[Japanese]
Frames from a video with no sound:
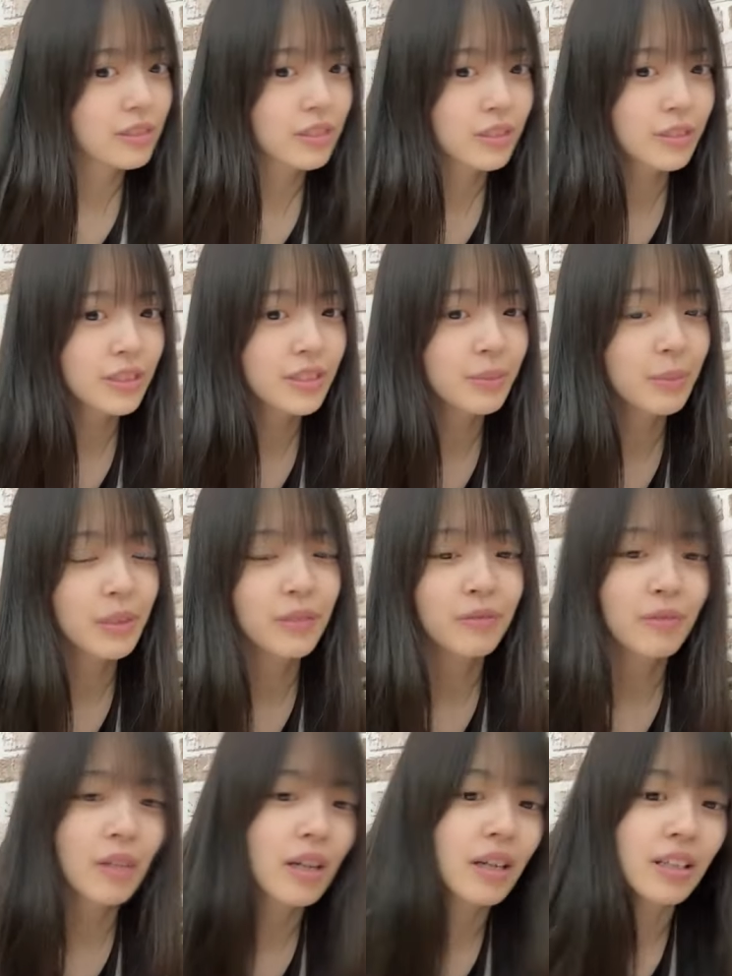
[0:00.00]
うよしみん
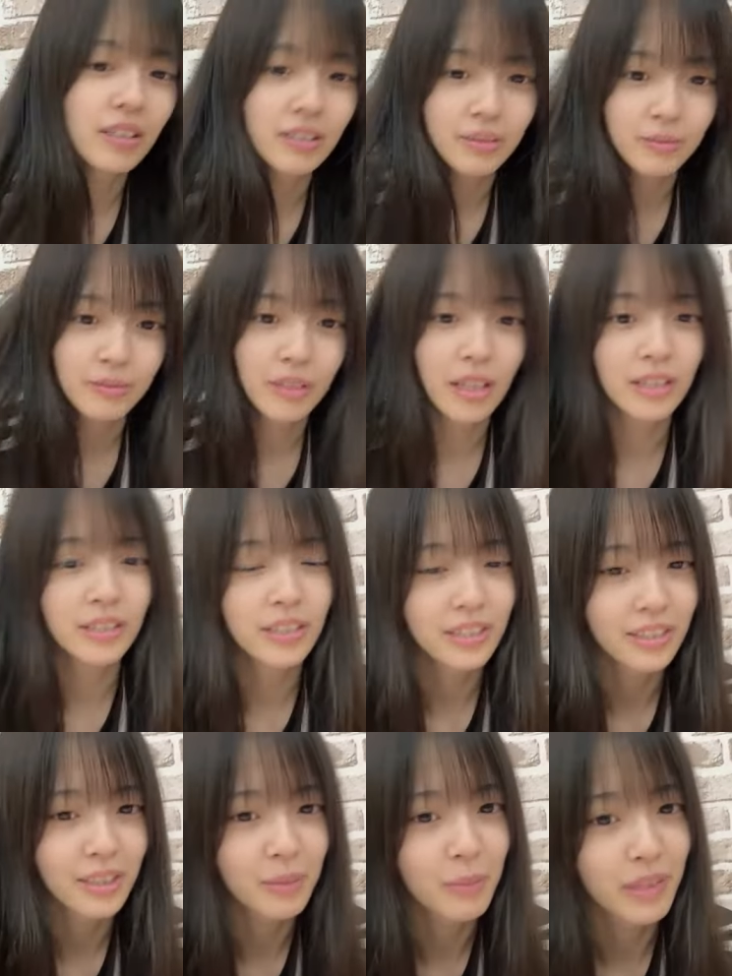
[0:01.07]
はあっち
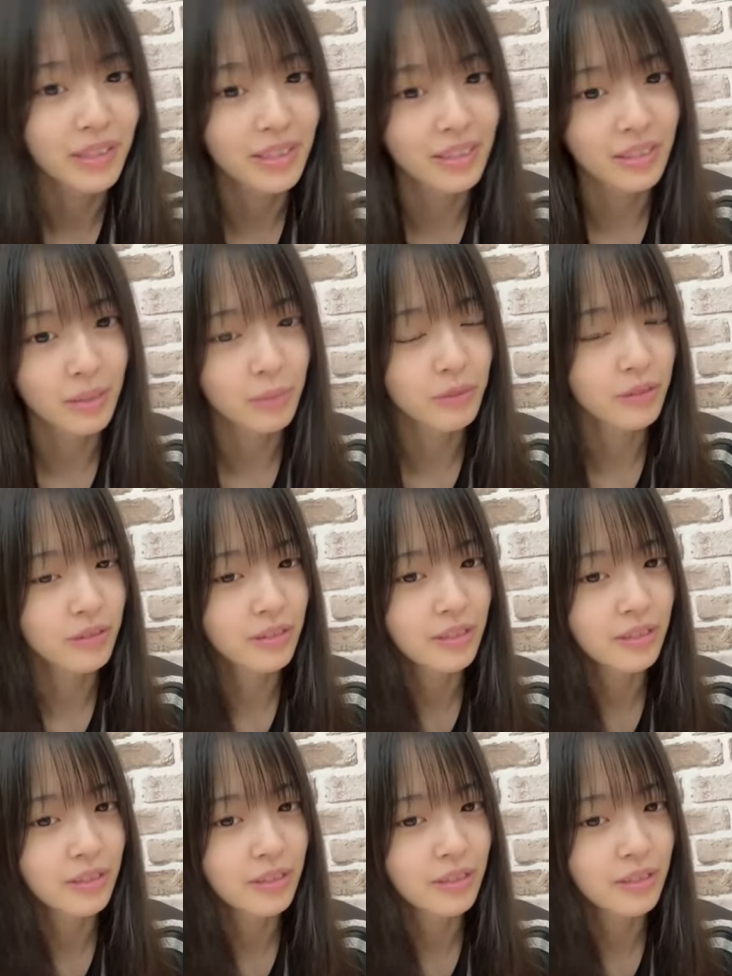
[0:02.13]
にいます多分